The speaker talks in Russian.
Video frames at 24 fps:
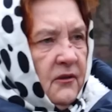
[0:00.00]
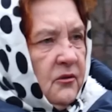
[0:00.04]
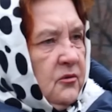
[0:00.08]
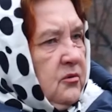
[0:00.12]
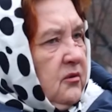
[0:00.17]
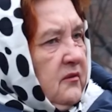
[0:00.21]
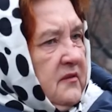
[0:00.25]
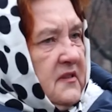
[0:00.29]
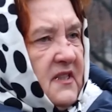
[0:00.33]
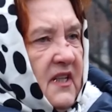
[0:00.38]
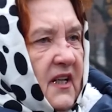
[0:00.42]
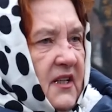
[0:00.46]

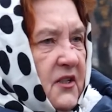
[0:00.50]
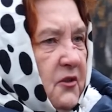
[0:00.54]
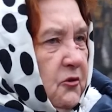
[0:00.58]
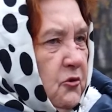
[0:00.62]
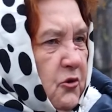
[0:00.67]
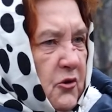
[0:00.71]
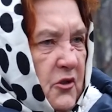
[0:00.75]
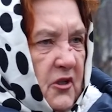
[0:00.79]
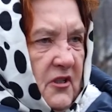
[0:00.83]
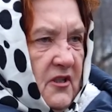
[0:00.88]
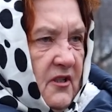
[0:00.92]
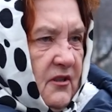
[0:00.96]
Вы знаете,
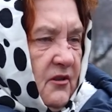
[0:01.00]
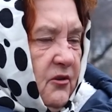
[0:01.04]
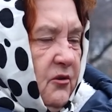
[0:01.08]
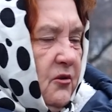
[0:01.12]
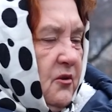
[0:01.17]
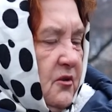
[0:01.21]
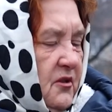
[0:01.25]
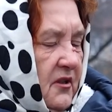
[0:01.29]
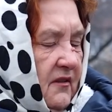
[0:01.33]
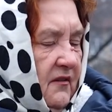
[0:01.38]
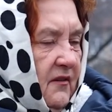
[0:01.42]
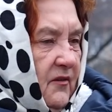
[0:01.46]
очень
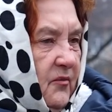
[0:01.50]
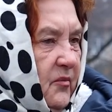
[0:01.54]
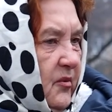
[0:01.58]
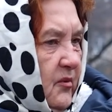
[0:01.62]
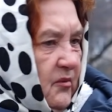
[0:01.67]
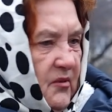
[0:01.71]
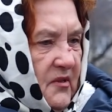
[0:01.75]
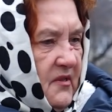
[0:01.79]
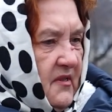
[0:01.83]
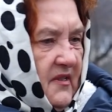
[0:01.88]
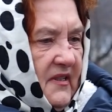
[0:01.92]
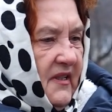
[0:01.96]
сложный
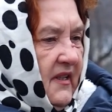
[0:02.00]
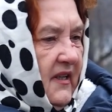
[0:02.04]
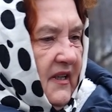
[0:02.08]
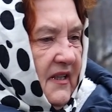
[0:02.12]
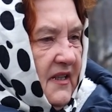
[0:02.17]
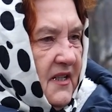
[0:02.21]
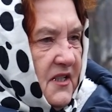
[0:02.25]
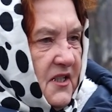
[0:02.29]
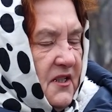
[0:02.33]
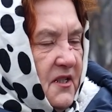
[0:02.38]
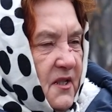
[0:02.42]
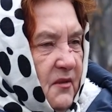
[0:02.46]
вопрос. Я
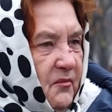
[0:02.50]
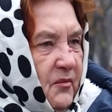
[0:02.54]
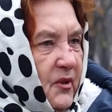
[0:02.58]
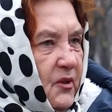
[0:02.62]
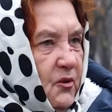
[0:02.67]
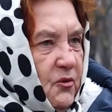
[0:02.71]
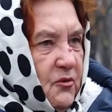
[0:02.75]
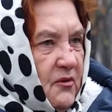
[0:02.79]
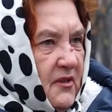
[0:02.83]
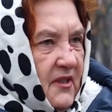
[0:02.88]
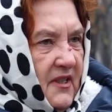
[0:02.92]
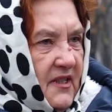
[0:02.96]
даже не
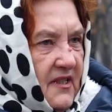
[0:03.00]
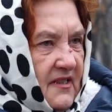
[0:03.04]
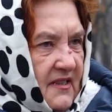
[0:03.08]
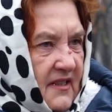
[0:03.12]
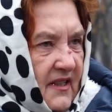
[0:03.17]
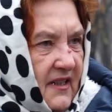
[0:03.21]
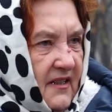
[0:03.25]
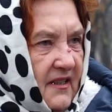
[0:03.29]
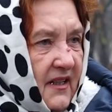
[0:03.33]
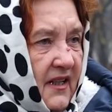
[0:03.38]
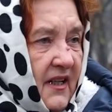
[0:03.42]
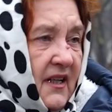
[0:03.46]
могу
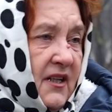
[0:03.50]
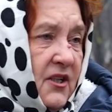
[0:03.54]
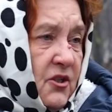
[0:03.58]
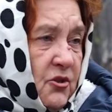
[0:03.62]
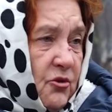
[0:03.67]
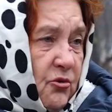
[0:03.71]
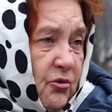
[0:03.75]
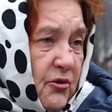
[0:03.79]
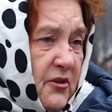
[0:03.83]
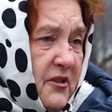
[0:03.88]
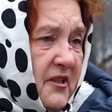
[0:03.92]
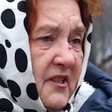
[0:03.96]
сказать.
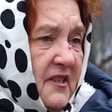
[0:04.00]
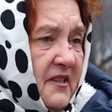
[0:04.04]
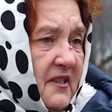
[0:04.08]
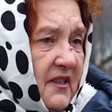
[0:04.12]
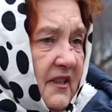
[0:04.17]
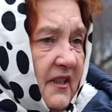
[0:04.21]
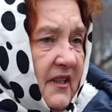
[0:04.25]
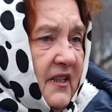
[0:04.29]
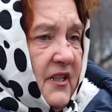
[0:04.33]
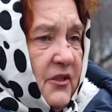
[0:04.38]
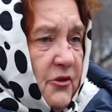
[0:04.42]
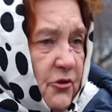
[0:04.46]
Жду
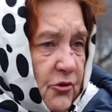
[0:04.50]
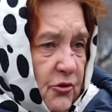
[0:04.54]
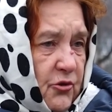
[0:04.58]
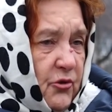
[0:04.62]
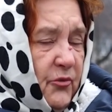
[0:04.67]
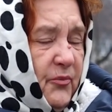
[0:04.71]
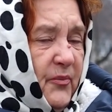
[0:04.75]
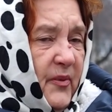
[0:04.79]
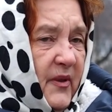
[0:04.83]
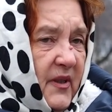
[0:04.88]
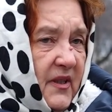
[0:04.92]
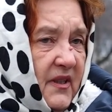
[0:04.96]
детей, хочу,
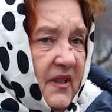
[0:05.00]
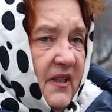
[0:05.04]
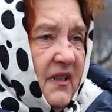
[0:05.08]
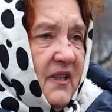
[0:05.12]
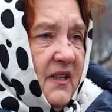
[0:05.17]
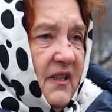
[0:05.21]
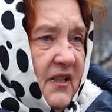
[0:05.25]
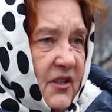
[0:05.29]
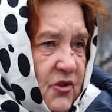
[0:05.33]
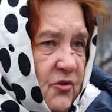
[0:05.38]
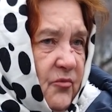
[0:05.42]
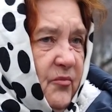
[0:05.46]
чтобы
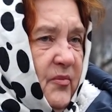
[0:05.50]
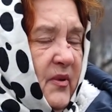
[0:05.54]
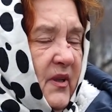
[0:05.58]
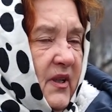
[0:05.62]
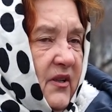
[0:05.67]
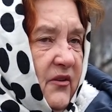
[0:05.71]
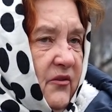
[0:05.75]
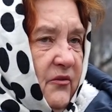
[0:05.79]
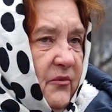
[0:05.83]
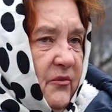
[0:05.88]
приехали, чтобы были